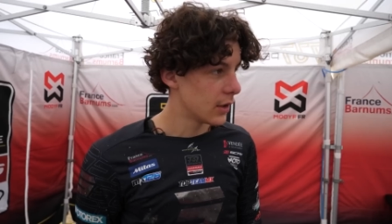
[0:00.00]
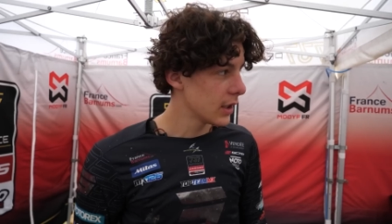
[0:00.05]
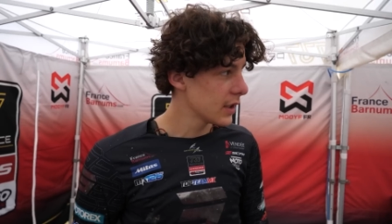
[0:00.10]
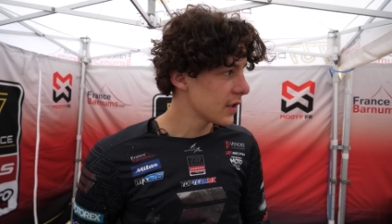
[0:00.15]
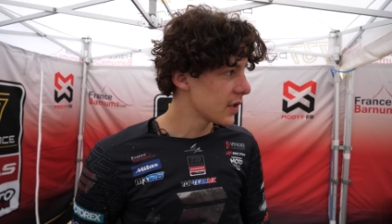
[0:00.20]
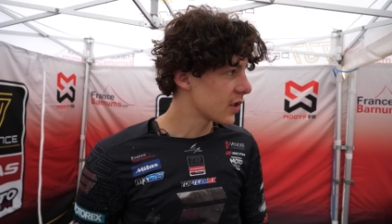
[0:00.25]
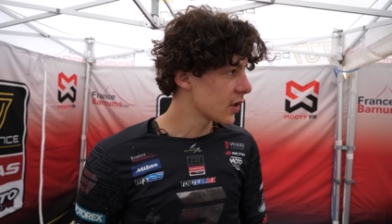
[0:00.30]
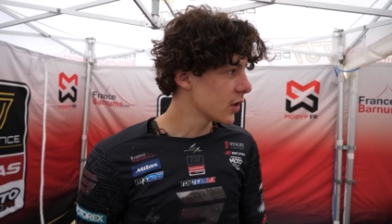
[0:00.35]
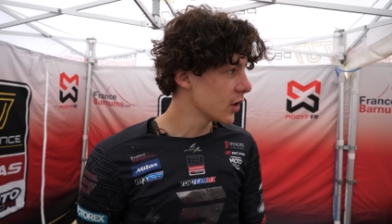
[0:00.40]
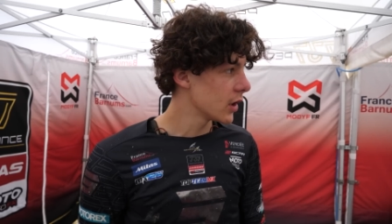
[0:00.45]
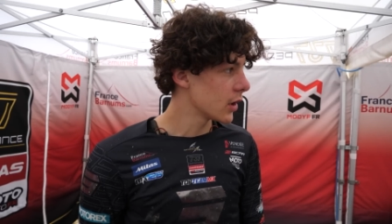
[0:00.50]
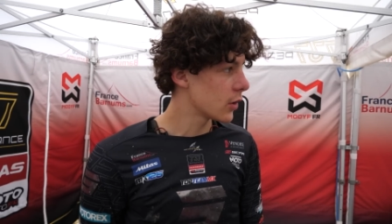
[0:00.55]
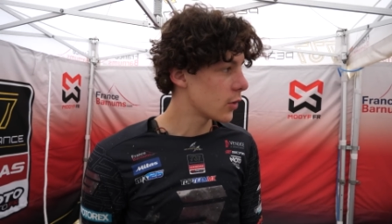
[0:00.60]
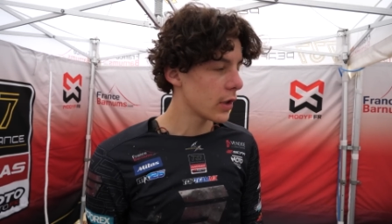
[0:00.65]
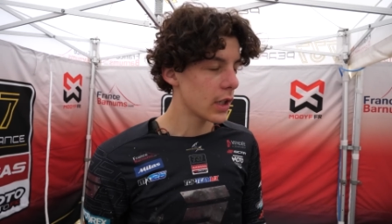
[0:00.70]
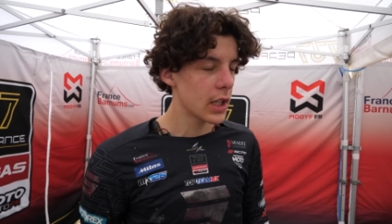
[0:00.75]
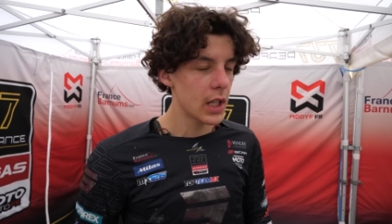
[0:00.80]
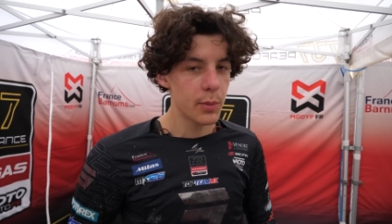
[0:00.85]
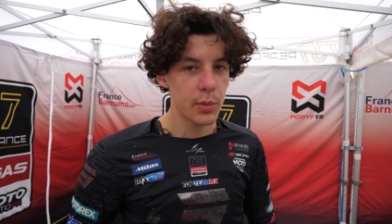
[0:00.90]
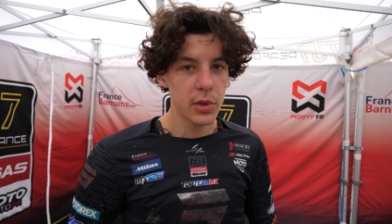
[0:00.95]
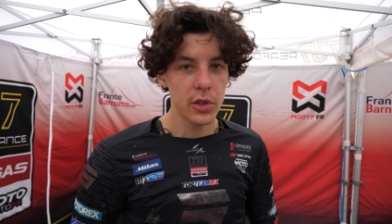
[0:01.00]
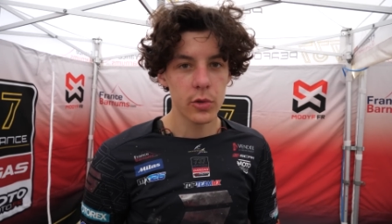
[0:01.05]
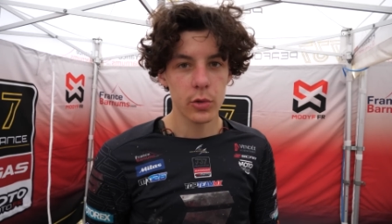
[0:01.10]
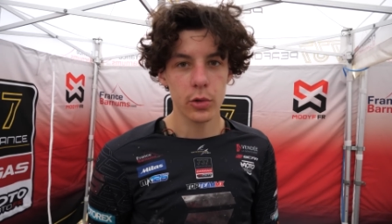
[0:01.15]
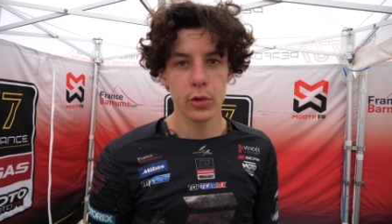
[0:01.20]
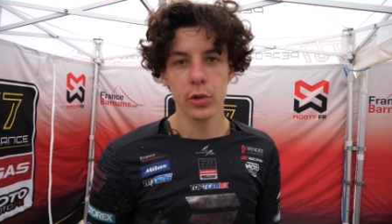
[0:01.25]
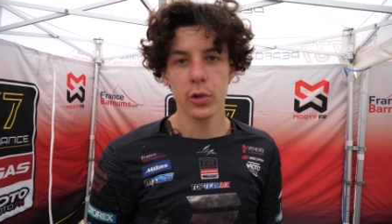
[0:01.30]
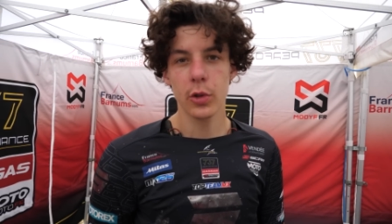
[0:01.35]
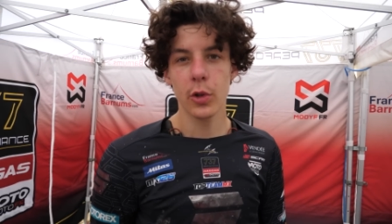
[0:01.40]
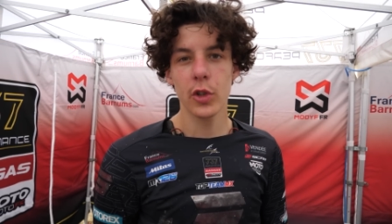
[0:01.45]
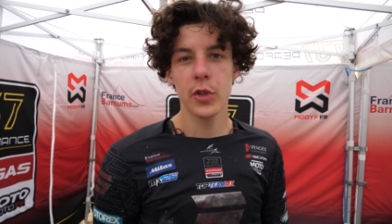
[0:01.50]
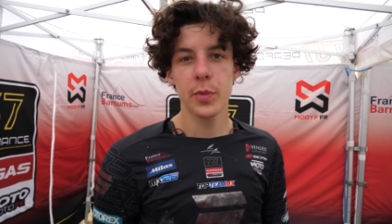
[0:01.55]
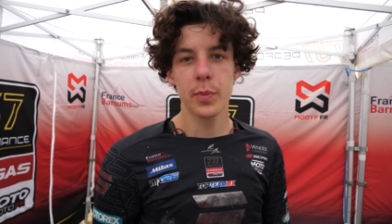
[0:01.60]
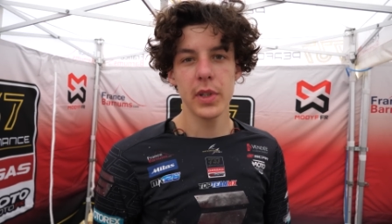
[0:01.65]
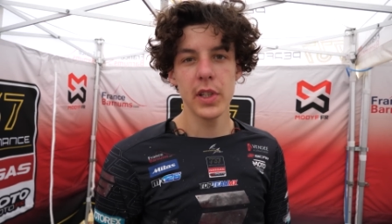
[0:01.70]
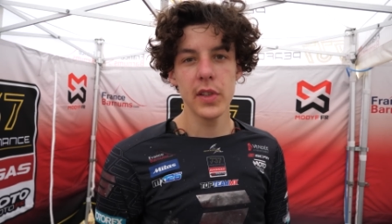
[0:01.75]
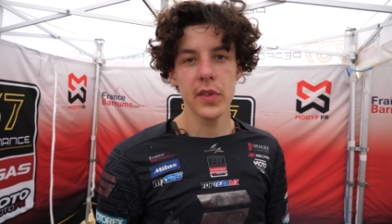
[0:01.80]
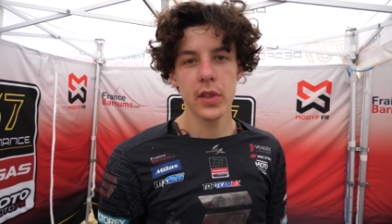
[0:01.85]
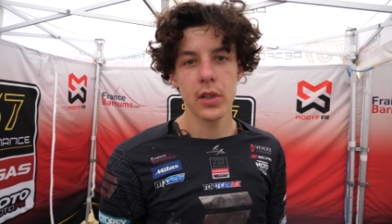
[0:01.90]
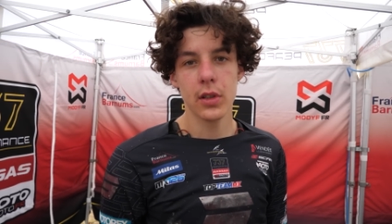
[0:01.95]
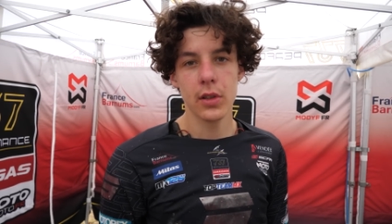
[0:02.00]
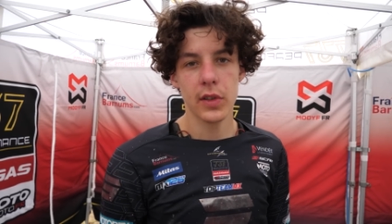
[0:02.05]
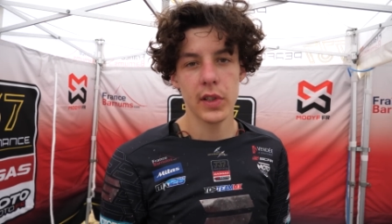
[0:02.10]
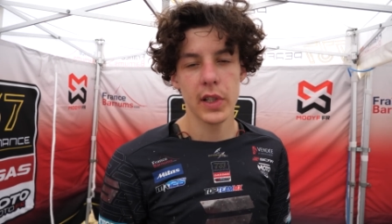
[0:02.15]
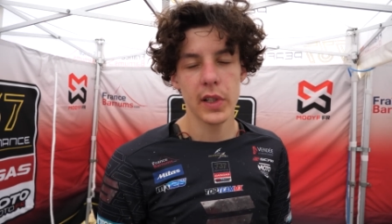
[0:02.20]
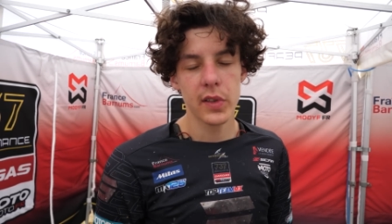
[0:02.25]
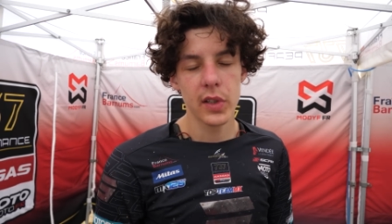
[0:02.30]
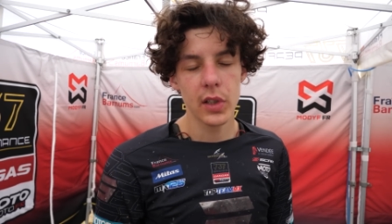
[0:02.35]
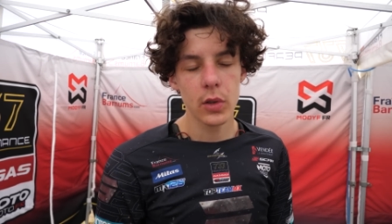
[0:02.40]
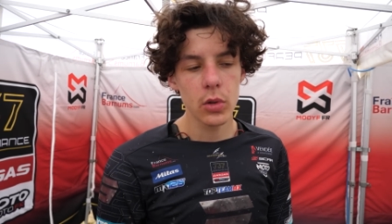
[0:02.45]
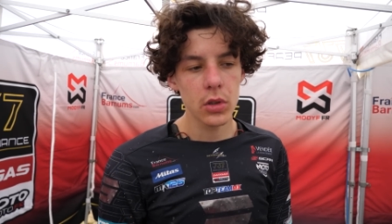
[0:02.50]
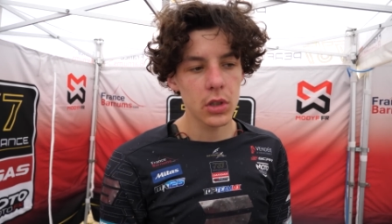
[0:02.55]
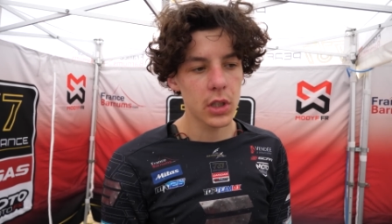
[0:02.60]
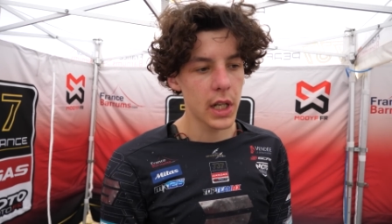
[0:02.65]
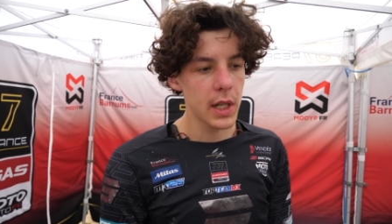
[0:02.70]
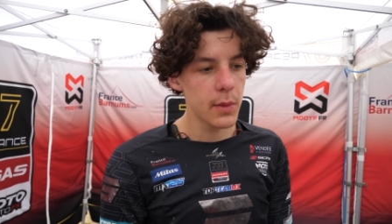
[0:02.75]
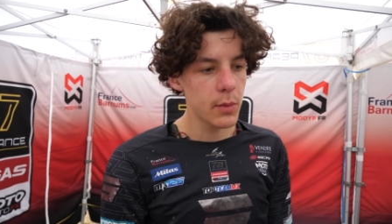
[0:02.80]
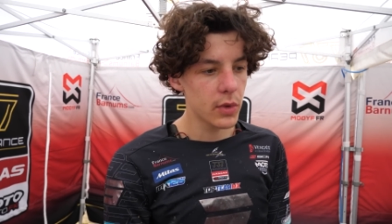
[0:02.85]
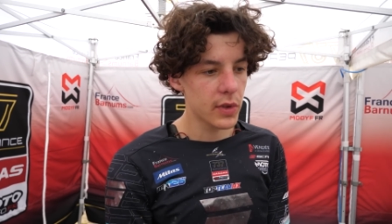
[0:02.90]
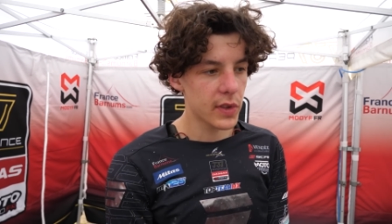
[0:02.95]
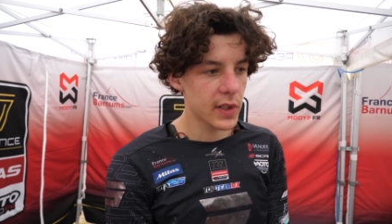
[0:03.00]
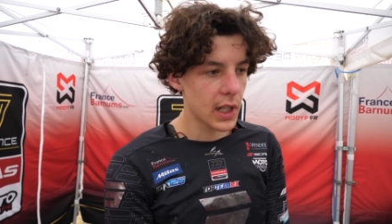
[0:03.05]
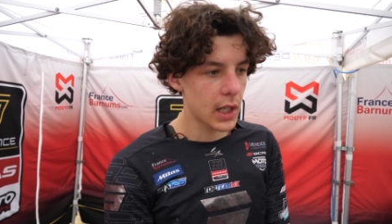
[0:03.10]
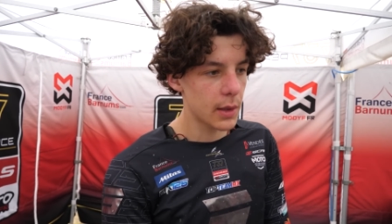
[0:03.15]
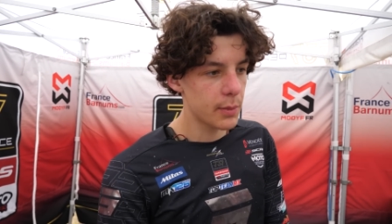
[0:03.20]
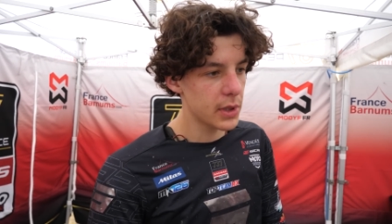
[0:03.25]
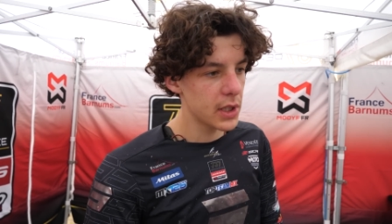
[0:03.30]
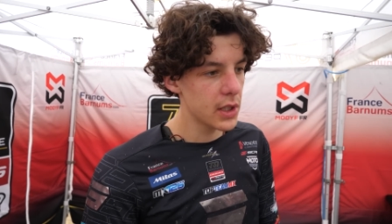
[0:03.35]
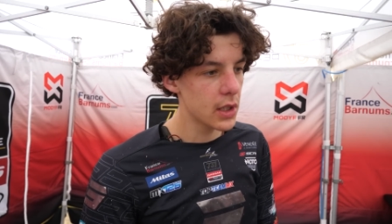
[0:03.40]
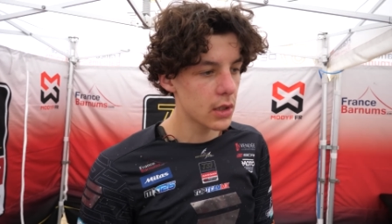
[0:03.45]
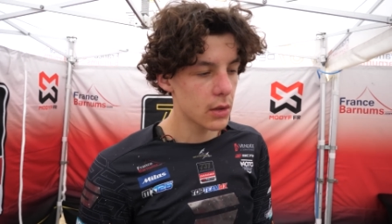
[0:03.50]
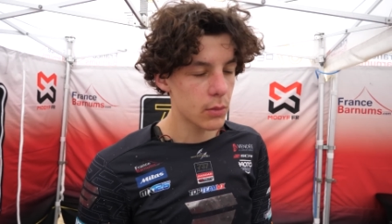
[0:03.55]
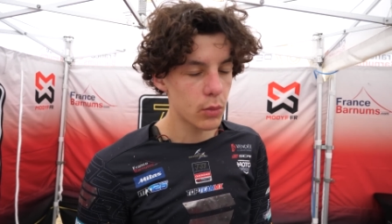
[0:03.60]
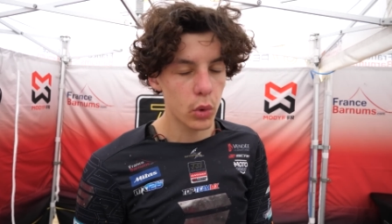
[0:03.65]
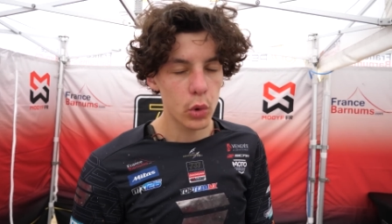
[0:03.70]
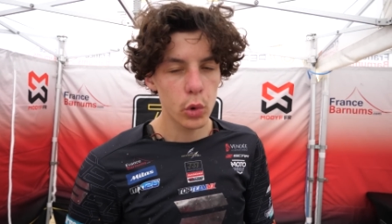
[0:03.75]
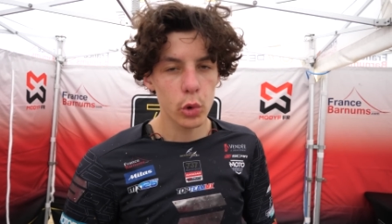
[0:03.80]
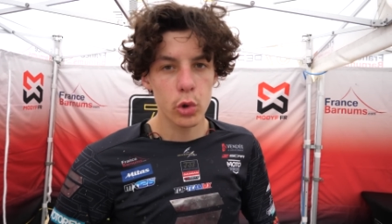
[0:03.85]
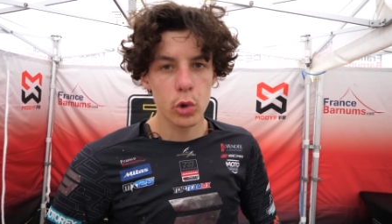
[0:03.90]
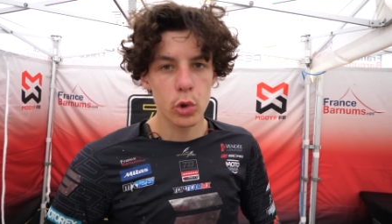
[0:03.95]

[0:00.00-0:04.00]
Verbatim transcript: c'est ça, on a découvert la piste, donc une grosse piste. C'est assez court quand même, c'est rapide, beaucoup